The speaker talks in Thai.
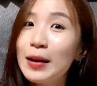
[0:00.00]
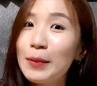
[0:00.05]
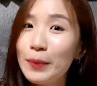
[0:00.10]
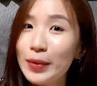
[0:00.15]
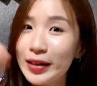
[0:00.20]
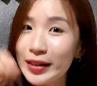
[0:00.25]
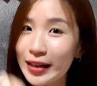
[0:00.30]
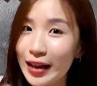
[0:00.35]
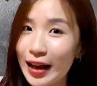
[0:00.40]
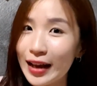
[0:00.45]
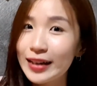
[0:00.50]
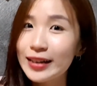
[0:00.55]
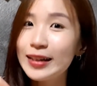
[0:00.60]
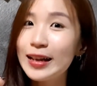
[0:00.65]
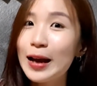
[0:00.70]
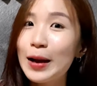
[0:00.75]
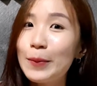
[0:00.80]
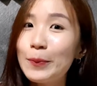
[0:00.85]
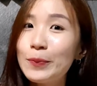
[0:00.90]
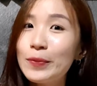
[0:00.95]
เป็นการ
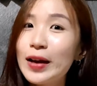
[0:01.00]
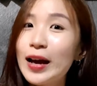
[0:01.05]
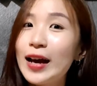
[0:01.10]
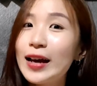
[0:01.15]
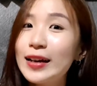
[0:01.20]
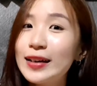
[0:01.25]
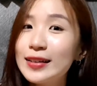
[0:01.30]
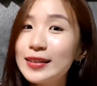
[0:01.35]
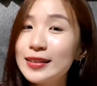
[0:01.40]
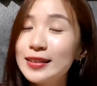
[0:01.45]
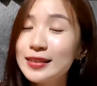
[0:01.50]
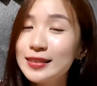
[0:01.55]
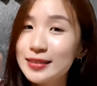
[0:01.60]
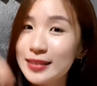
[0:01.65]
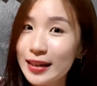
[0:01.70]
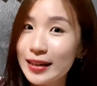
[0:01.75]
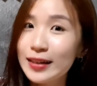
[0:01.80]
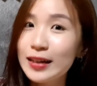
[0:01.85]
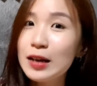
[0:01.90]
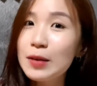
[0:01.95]
ย้ำการ
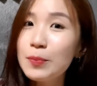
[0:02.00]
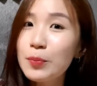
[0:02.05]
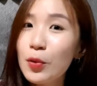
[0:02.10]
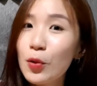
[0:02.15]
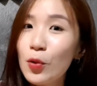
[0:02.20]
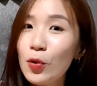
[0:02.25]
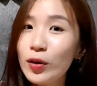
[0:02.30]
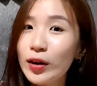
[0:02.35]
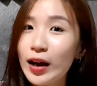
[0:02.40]
ใส่เครื่องปรุง